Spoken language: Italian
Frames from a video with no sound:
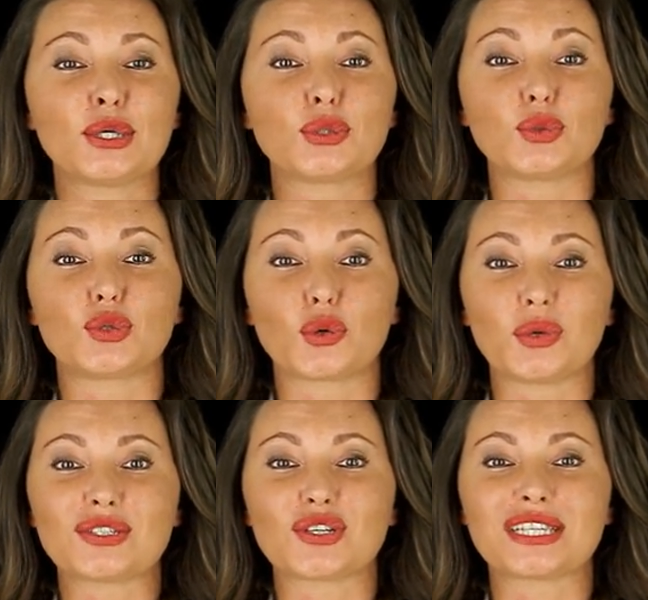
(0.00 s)
Tutto
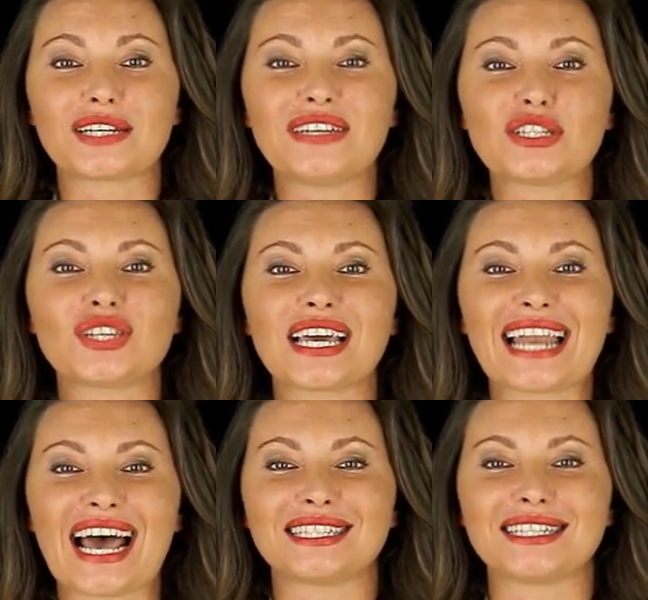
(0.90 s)
questo servizio è
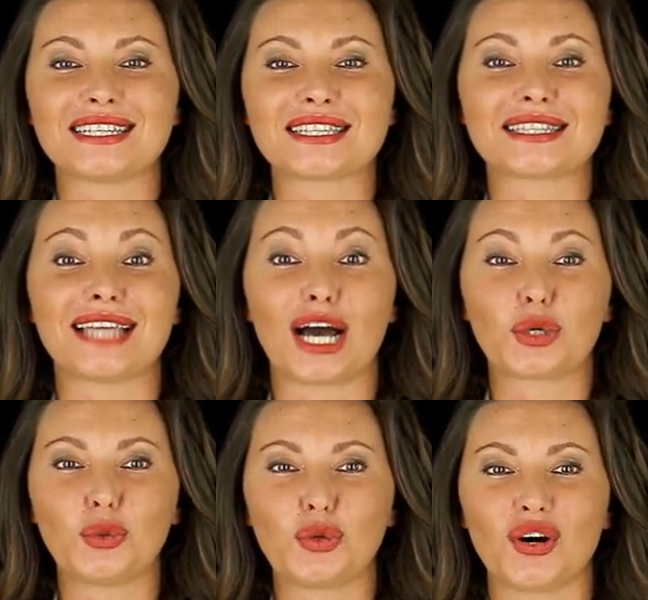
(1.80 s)
gratis da
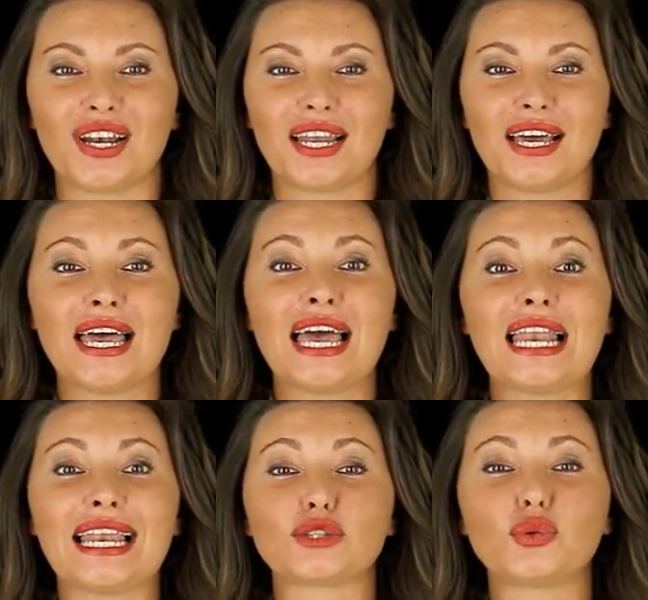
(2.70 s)
Google.
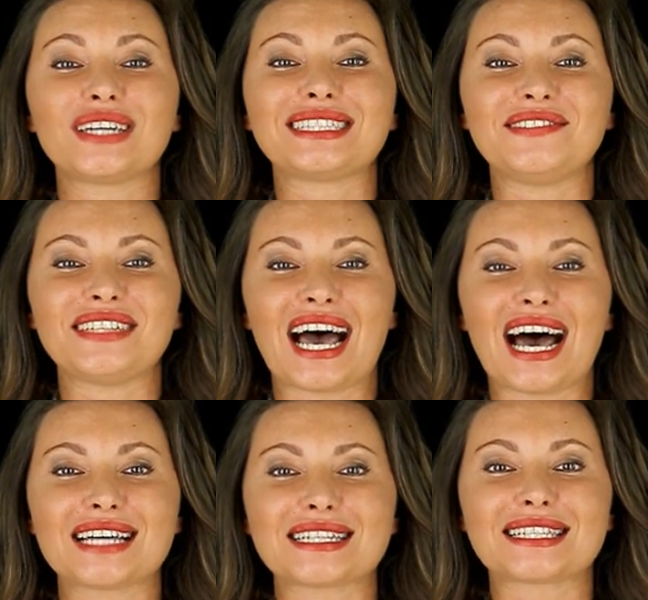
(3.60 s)
La tua
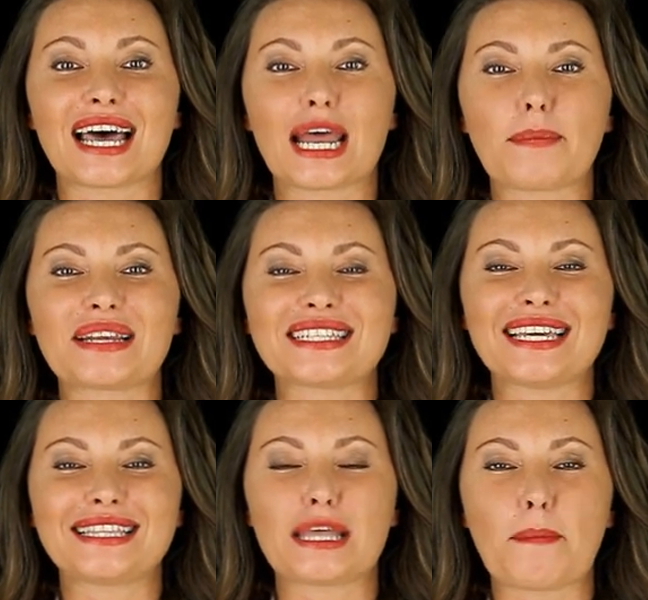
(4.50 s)
attività sarà
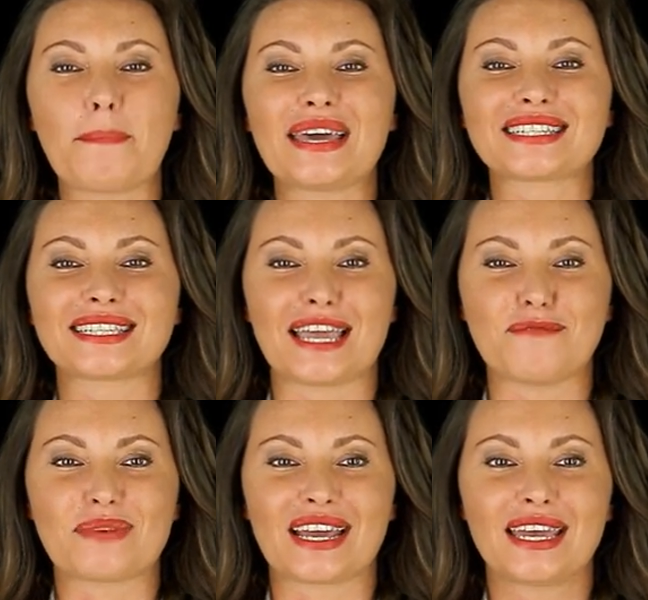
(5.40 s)
presente per
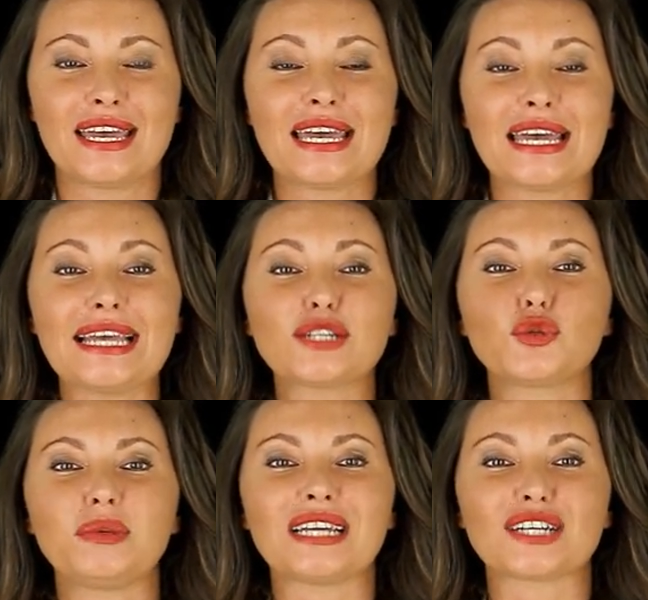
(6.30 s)
sempre e
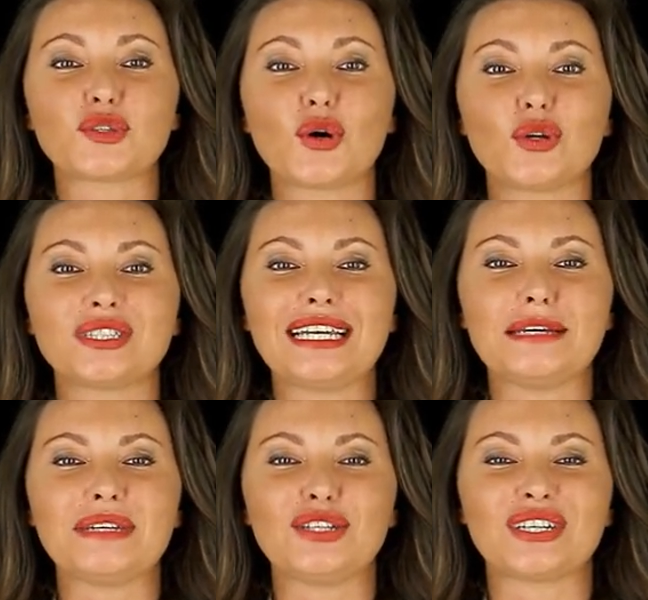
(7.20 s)
subirà solo delle
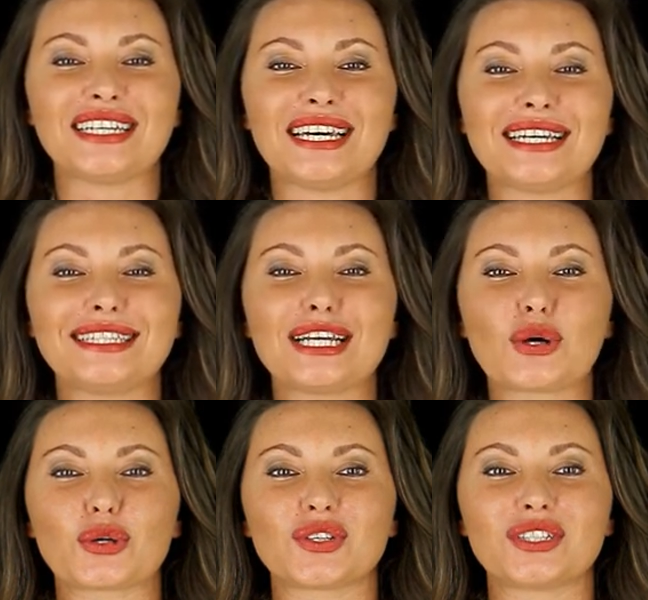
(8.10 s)
migliorie nel
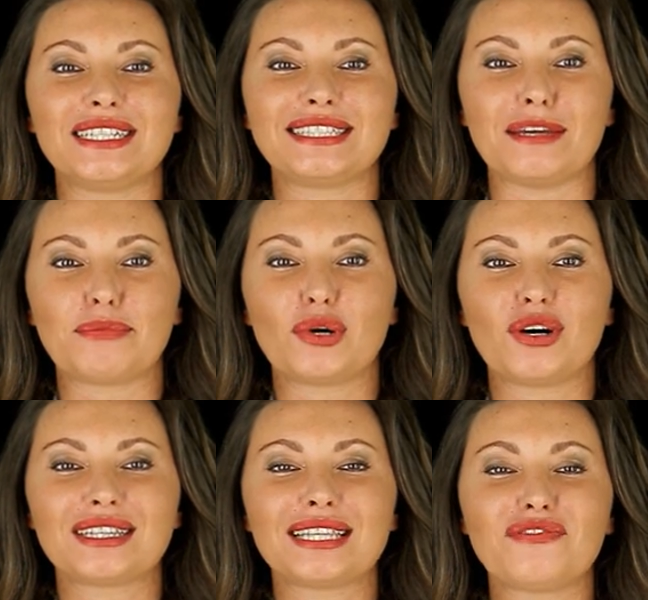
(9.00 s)
corso del tempo,
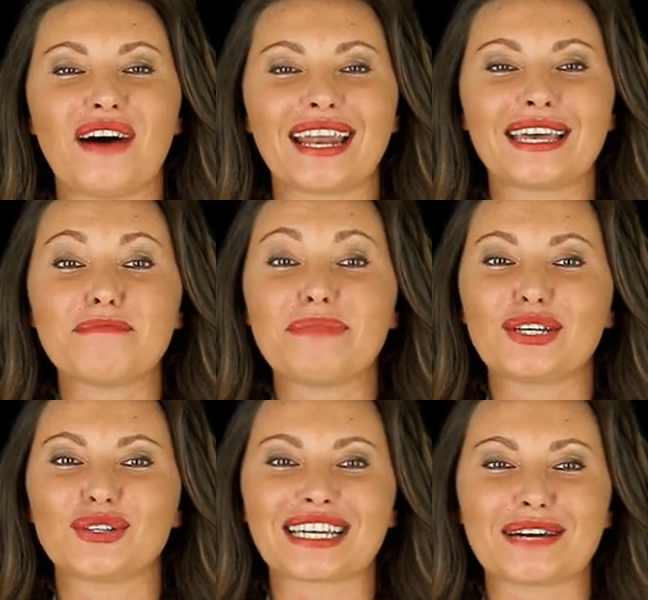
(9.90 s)
da fare
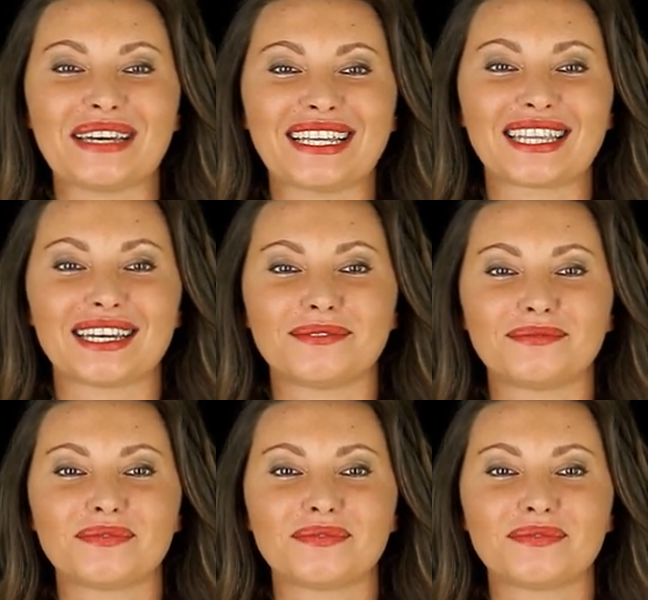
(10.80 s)
periodicamente.